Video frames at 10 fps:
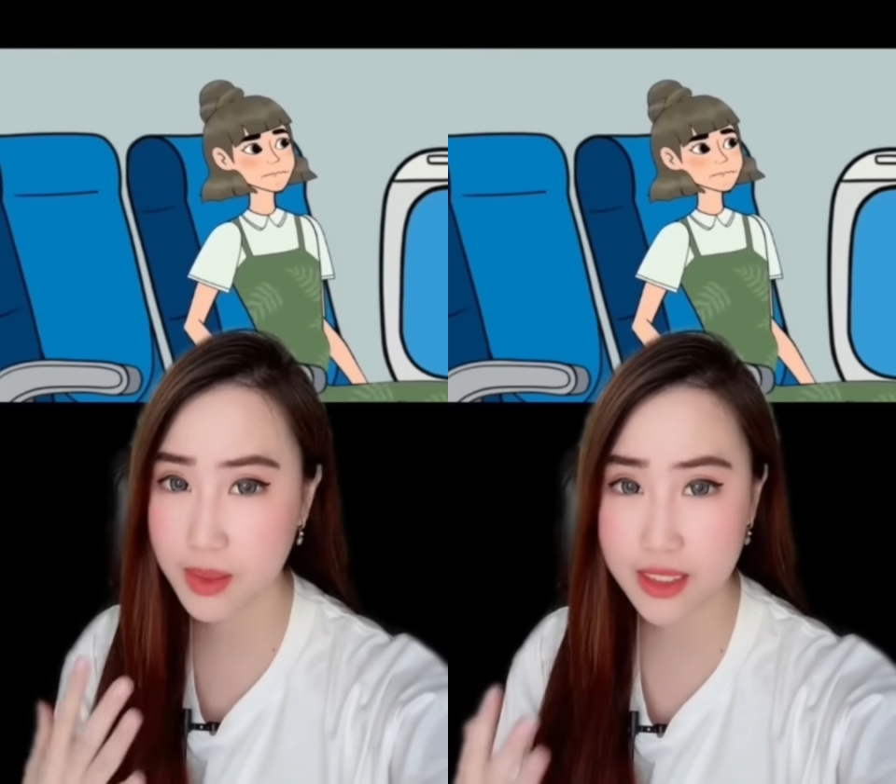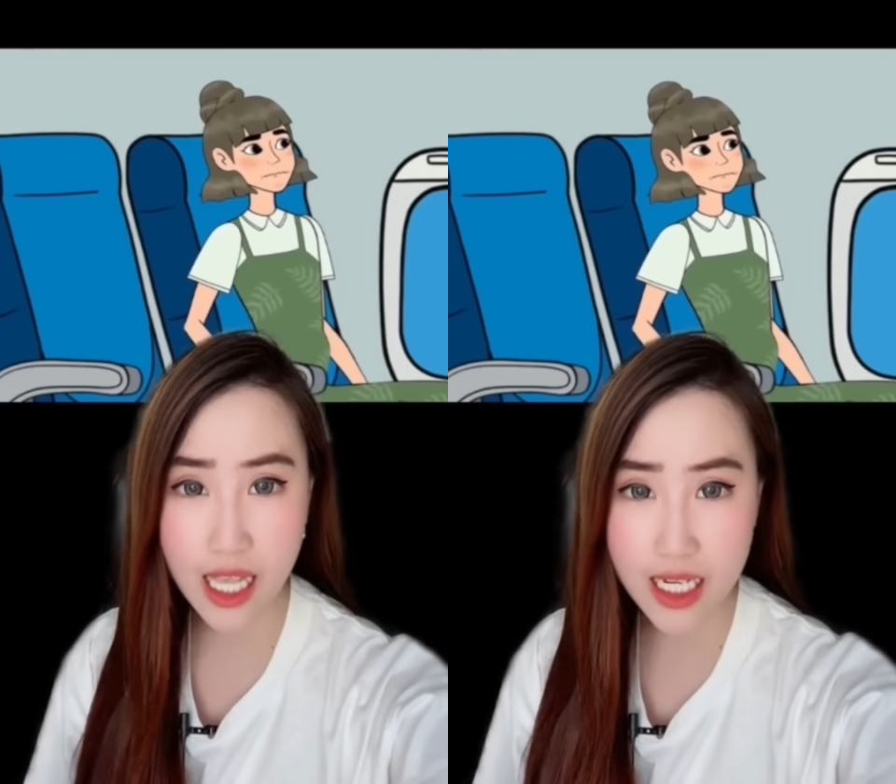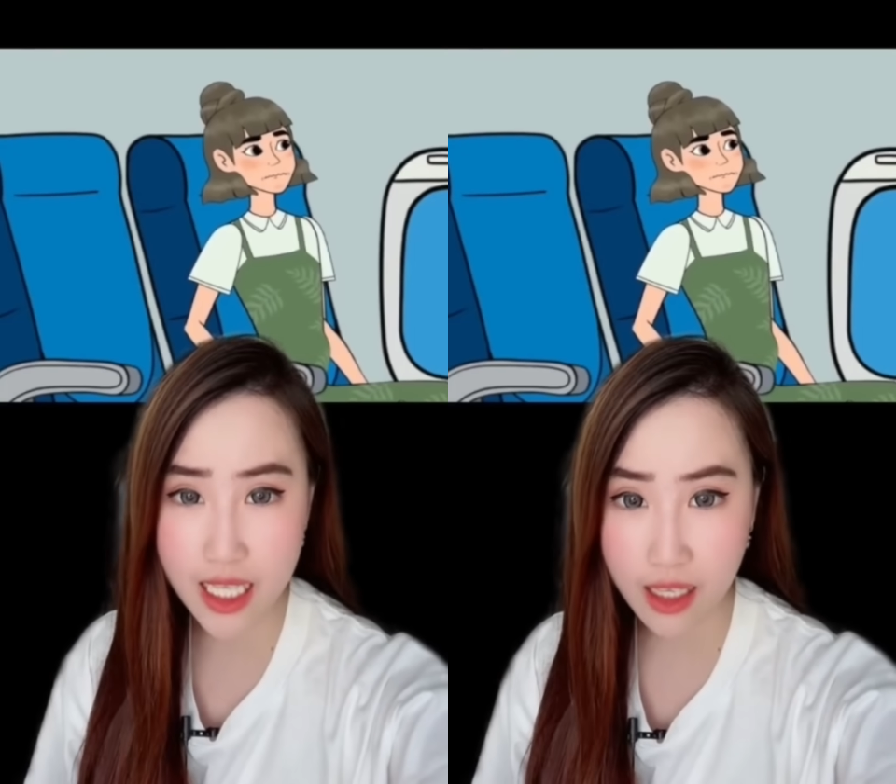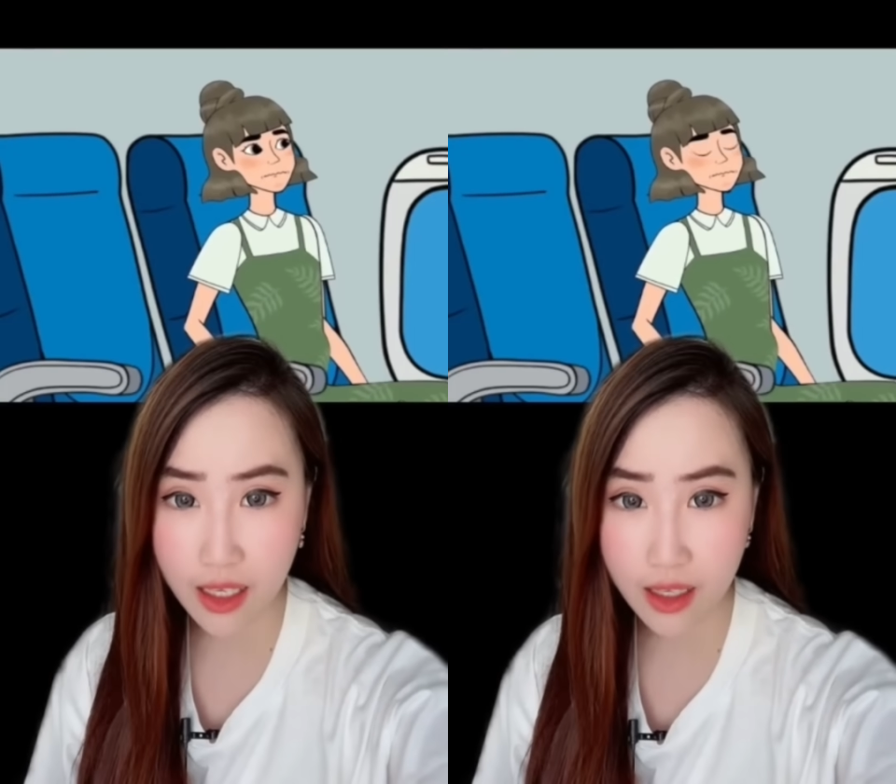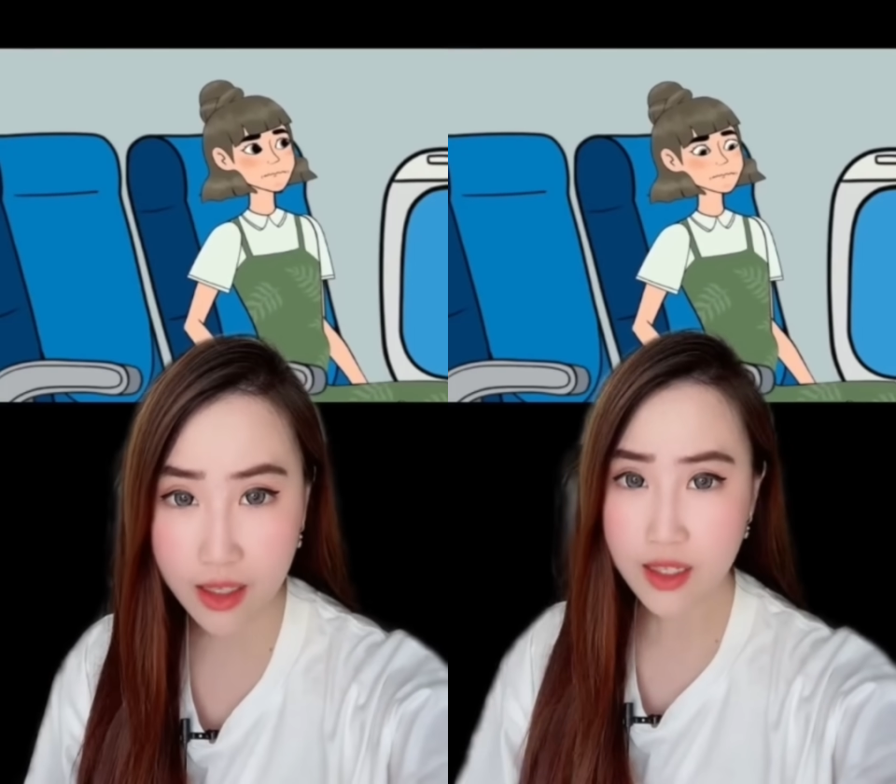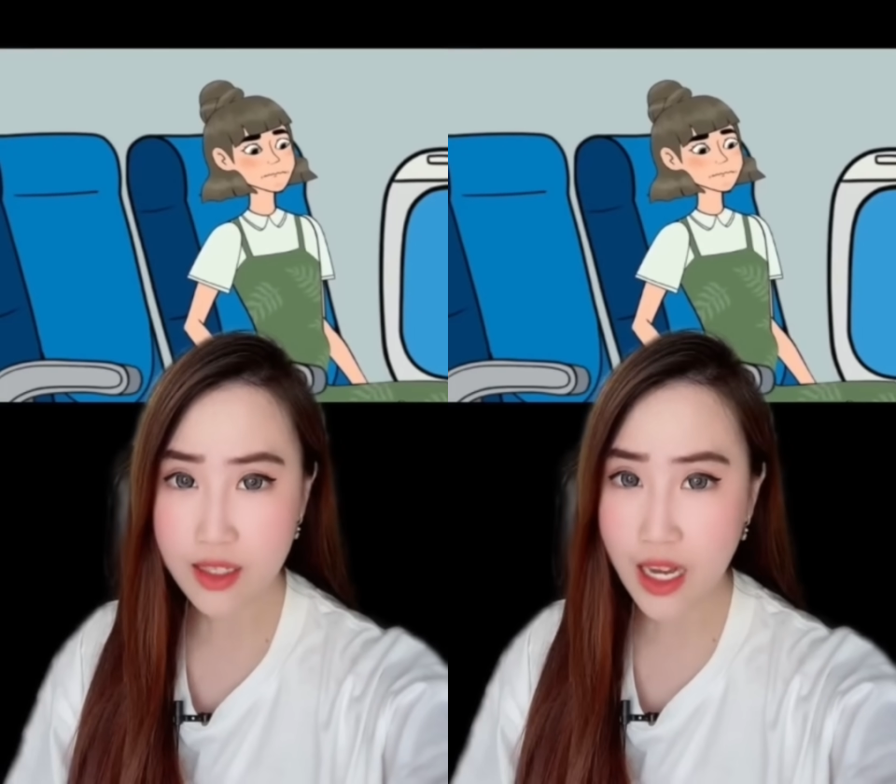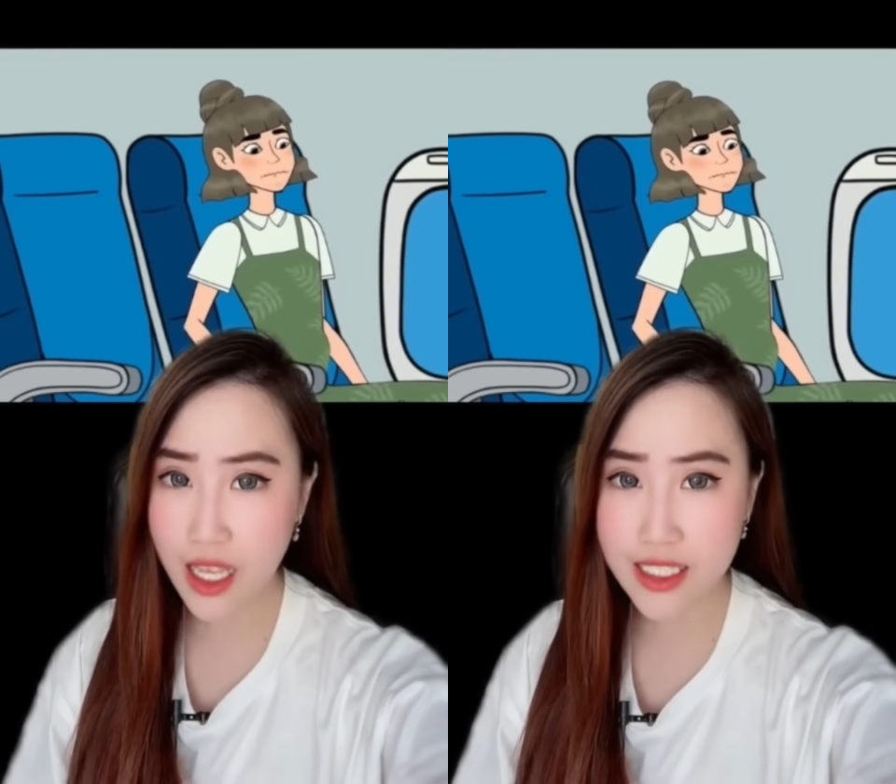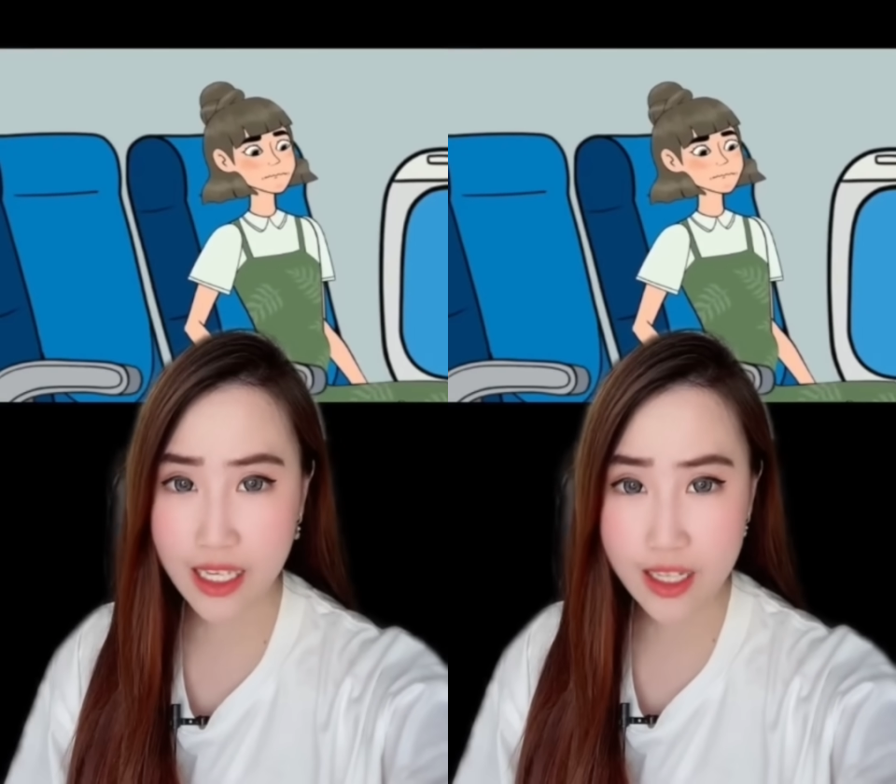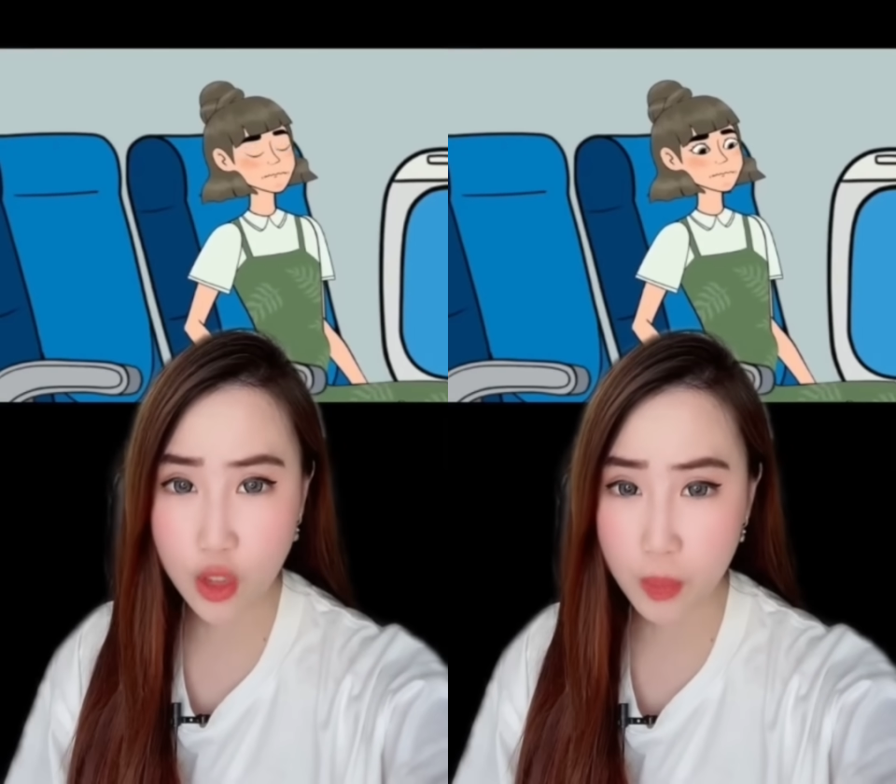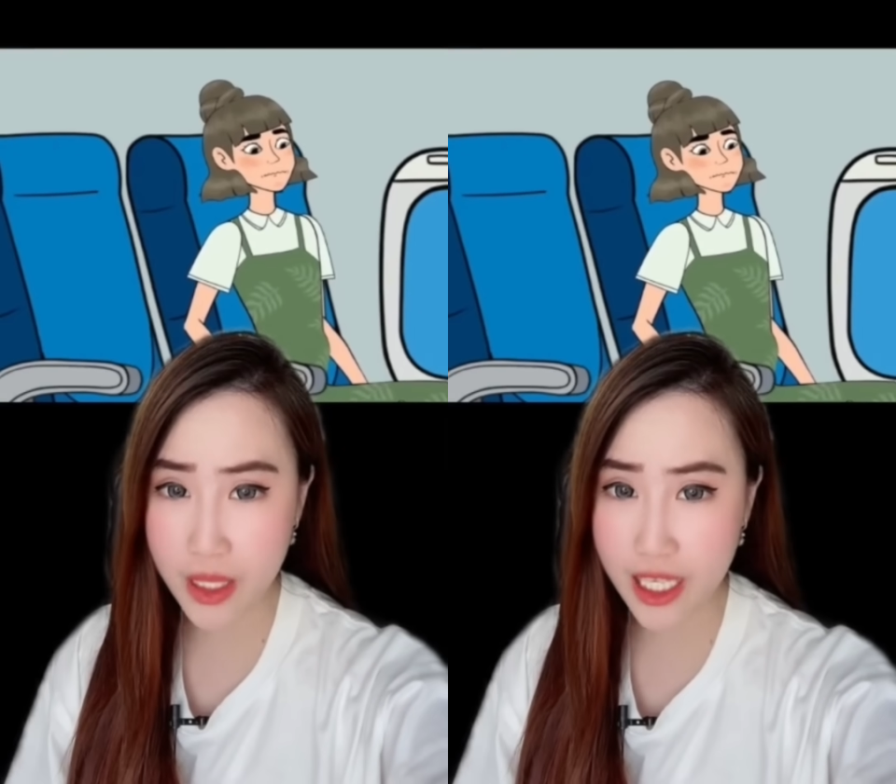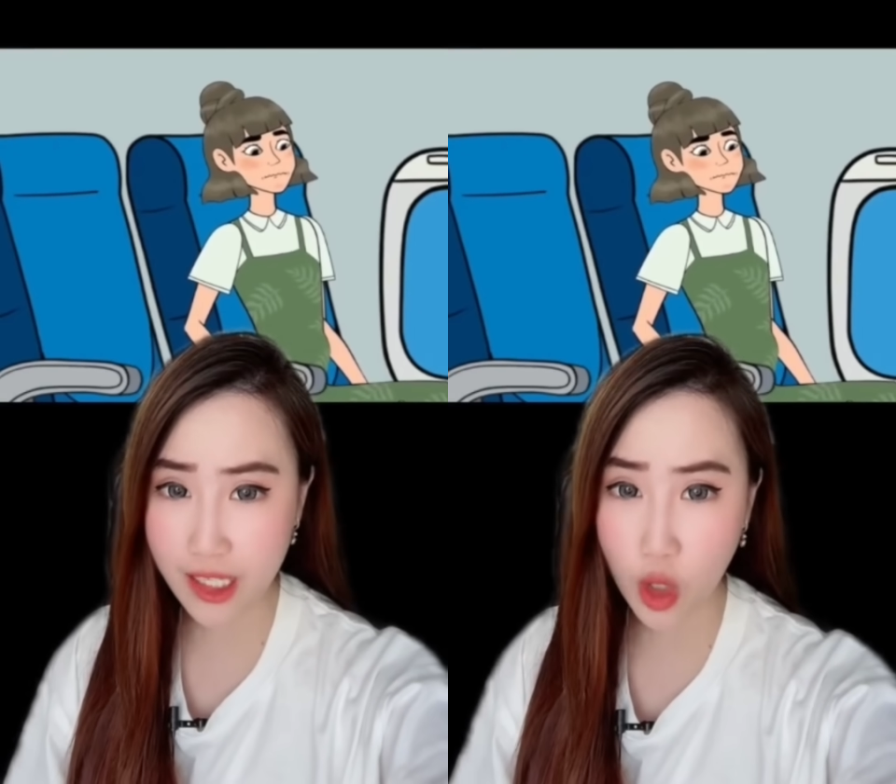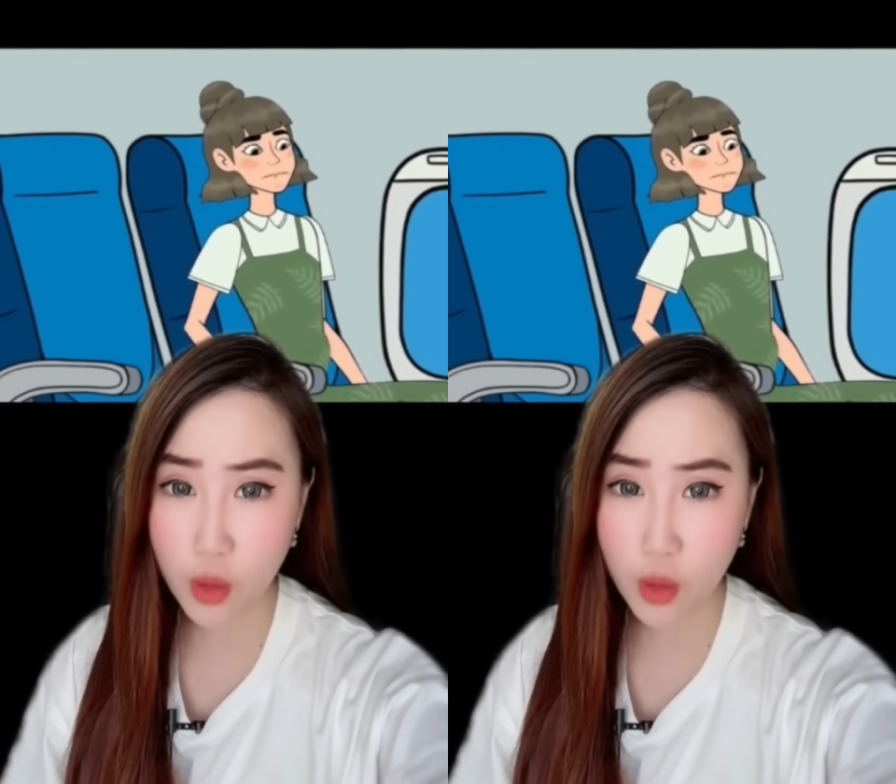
sekali. Nah, Jane itu pikir kalau